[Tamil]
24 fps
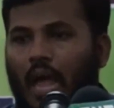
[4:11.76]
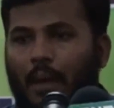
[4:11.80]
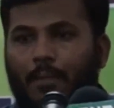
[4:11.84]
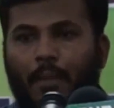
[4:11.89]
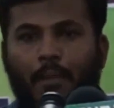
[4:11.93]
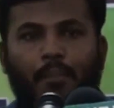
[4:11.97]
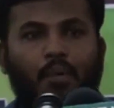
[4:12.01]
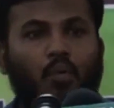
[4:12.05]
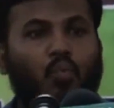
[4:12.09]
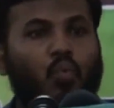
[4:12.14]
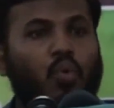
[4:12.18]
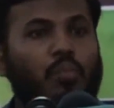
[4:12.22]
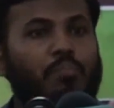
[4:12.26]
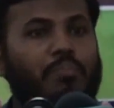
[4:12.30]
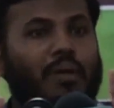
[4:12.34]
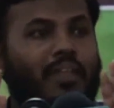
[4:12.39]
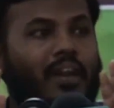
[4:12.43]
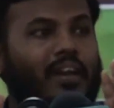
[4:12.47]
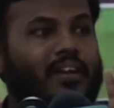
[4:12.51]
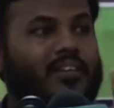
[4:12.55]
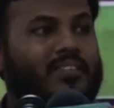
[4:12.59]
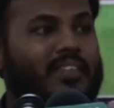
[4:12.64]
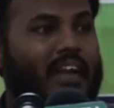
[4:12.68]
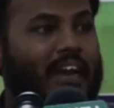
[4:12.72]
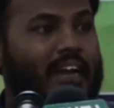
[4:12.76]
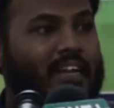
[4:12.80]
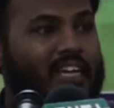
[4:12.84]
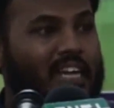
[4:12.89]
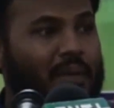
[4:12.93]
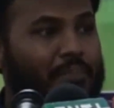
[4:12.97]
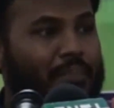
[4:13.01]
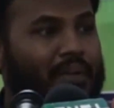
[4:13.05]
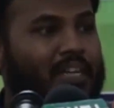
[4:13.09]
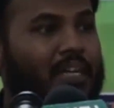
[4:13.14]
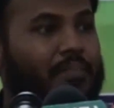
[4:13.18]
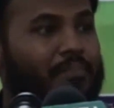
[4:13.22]
அப்ப இப்படி உண்பதற்கு
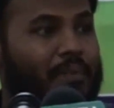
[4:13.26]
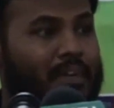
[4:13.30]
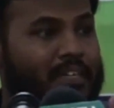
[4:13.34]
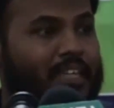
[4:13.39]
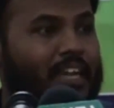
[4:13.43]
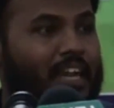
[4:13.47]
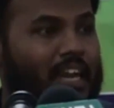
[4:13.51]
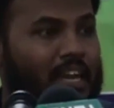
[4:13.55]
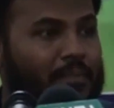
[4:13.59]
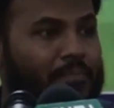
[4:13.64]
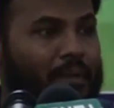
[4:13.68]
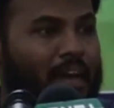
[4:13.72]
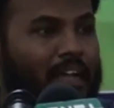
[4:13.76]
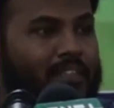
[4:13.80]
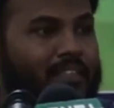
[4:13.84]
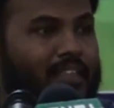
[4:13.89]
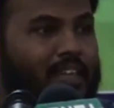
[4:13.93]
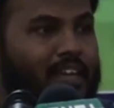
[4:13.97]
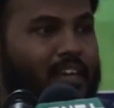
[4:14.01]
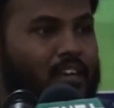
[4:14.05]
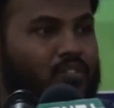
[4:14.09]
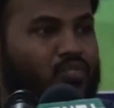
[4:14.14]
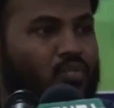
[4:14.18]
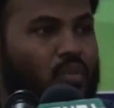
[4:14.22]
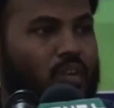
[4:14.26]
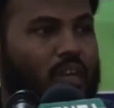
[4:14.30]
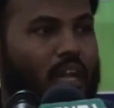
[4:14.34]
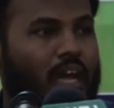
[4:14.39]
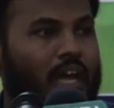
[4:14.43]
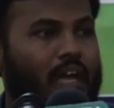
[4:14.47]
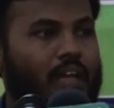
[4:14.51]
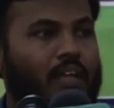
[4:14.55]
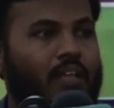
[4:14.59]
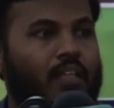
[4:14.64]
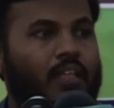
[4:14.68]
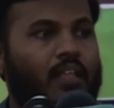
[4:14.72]
தடுக்கப்பட்ட பட்டியல பாத்தீங்கன்னு
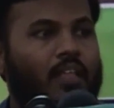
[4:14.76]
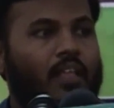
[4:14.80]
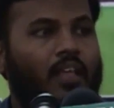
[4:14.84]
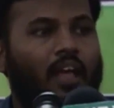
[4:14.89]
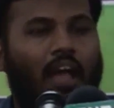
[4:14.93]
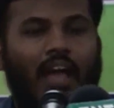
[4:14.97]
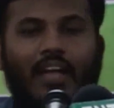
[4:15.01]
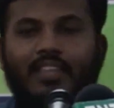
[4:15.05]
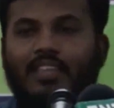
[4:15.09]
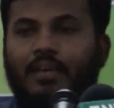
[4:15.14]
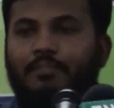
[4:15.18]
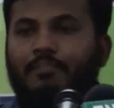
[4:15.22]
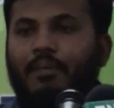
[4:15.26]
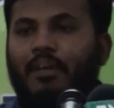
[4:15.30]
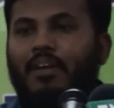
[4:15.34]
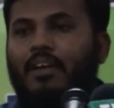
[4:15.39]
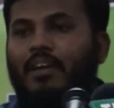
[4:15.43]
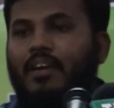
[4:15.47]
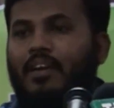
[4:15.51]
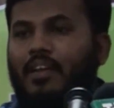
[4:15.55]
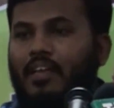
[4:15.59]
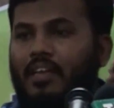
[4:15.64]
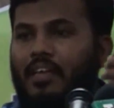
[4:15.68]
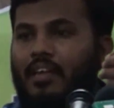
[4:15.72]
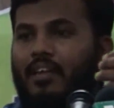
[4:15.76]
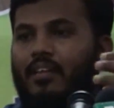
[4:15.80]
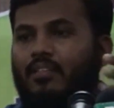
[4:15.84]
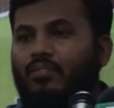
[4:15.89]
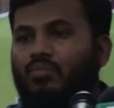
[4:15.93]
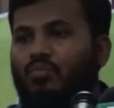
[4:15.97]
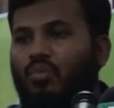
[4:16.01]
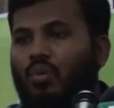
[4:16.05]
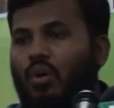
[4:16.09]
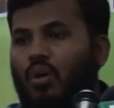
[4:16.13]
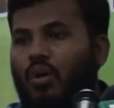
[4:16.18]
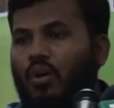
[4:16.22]
சொன்னா அந்த பன்றி
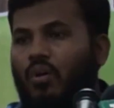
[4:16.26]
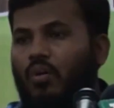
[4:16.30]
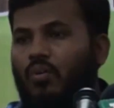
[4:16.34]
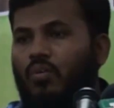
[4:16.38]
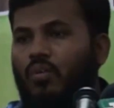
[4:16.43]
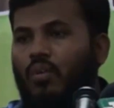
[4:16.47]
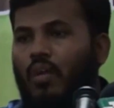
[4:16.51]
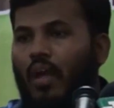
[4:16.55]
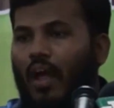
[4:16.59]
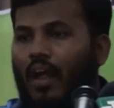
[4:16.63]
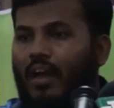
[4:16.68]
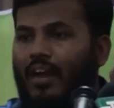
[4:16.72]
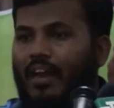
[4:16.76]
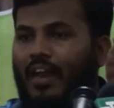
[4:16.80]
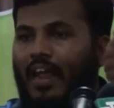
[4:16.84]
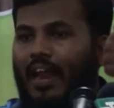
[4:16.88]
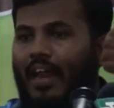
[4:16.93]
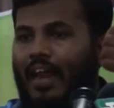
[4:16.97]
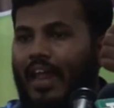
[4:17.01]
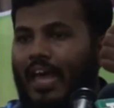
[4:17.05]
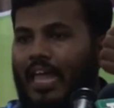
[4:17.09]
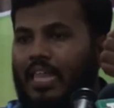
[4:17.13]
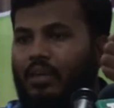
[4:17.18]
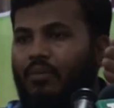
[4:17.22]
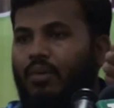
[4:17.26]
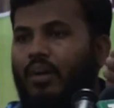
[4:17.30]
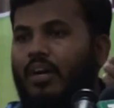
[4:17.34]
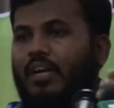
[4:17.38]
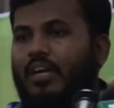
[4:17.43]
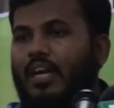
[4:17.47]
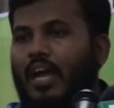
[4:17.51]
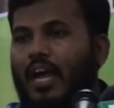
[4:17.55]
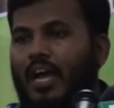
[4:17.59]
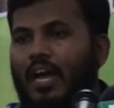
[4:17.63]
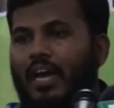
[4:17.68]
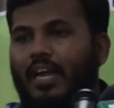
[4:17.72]
ரத்தம் அல்ல
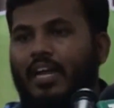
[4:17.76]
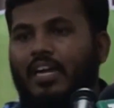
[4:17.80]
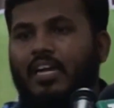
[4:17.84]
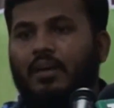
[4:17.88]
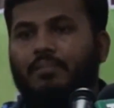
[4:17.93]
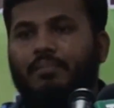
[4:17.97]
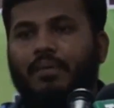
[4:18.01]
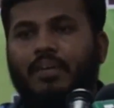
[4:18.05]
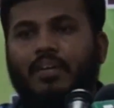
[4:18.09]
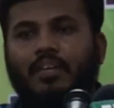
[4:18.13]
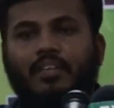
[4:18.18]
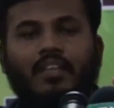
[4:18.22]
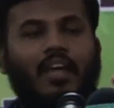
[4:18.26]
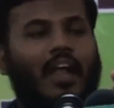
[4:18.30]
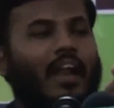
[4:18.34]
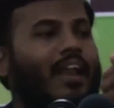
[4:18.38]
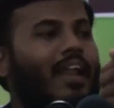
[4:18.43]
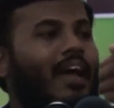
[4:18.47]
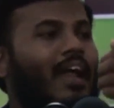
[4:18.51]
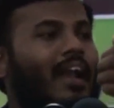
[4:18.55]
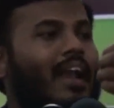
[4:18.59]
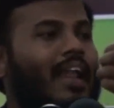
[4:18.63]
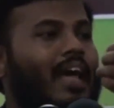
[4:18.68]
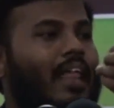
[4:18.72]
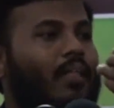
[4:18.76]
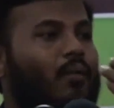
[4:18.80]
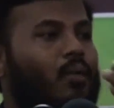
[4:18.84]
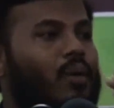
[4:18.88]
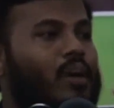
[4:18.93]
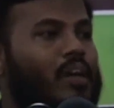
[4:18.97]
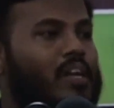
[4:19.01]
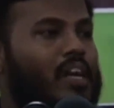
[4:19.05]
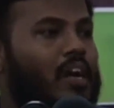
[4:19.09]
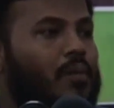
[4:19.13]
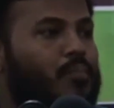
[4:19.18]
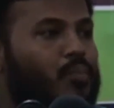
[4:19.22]
அல்லாதவங்களுக்காக அறுக்கப்பட்டது அல்ல
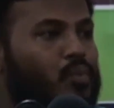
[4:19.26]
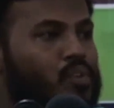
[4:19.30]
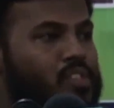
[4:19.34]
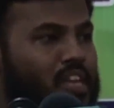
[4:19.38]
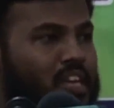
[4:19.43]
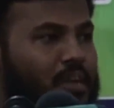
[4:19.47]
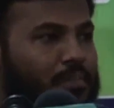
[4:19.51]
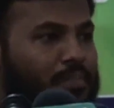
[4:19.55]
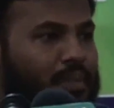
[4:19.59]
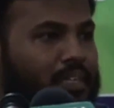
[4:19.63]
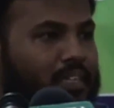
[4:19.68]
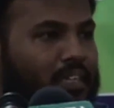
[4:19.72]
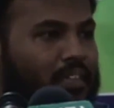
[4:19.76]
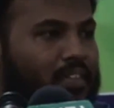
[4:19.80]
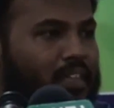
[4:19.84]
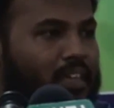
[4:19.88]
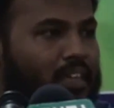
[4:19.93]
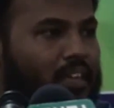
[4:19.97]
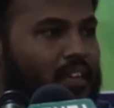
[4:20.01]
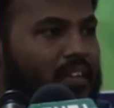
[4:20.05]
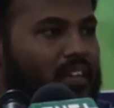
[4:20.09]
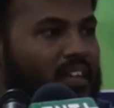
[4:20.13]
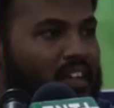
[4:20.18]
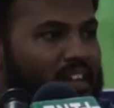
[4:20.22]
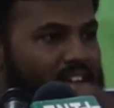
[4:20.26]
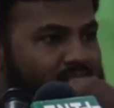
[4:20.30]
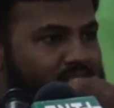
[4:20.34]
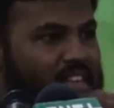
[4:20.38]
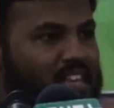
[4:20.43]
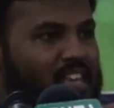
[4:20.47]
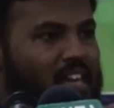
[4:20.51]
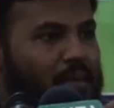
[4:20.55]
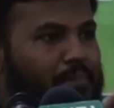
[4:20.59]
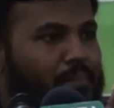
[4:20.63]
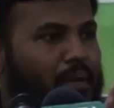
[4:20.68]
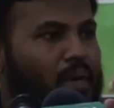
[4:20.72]
அல்லாதவங்களுக்காக பூஜிக்கப்பட்டது
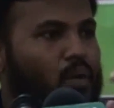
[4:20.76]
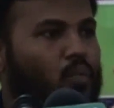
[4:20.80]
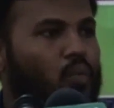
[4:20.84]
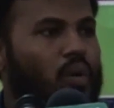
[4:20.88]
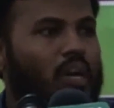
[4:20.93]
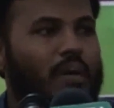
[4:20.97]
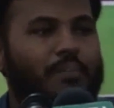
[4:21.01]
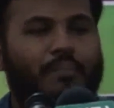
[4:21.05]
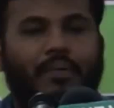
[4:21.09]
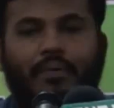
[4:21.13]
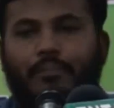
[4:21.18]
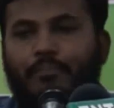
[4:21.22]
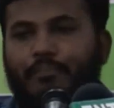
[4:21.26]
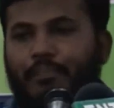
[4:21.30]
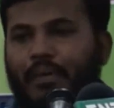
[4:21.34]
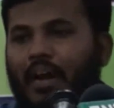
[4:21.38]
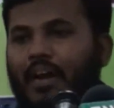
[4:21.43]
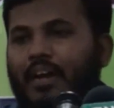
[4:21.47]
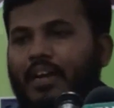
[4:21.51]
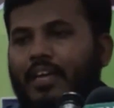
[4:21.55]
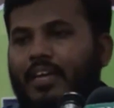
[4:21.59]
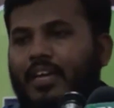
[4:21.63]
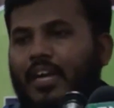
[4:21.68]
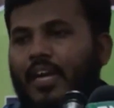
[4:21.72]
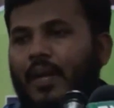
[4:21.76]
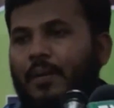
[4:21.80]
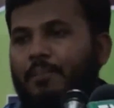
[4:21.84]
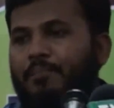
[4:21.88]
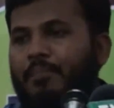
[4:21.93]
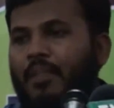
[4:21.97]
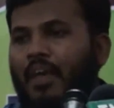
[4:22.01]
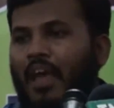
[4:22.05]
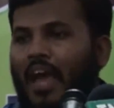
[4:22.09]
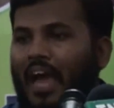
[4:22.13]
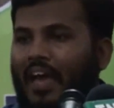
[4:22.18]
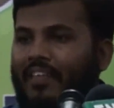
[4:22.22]
சிங்கப்பல் உள்ள பிராணிகள்
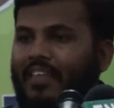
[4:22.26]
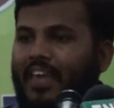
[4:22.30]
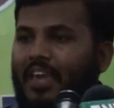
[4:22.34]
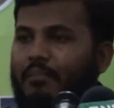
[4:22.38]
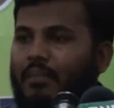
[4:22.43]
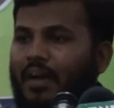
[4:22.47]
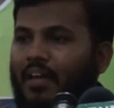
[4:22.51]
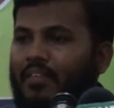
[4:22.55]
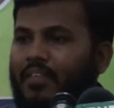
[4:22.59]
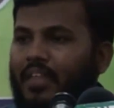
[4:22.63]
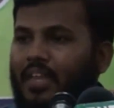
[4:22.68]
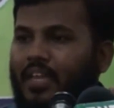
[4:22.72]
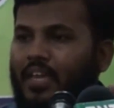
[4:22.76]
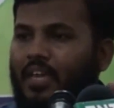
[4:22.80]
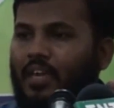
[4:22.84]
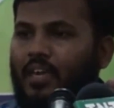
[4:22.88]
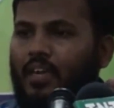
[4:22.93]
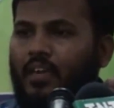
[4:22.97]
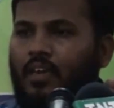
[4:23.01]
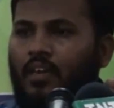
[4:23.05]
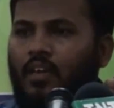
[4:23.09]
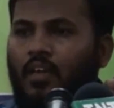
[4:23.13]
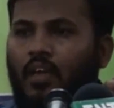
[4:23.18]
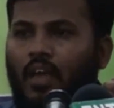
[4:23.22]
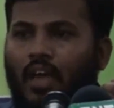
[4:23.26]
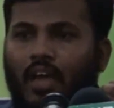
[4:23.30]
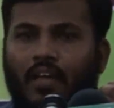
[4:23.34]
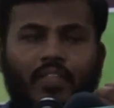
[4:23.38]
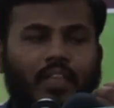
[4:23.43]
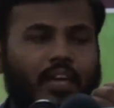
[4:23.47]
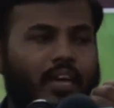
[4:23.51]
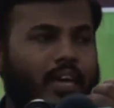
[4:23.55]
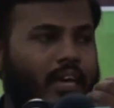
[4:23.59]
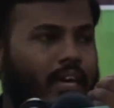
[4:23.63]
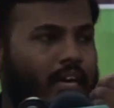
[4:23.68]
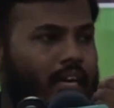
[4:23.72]
அதே மாதிரி
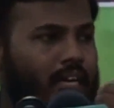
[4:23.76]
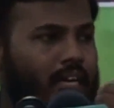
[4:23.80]
அந்த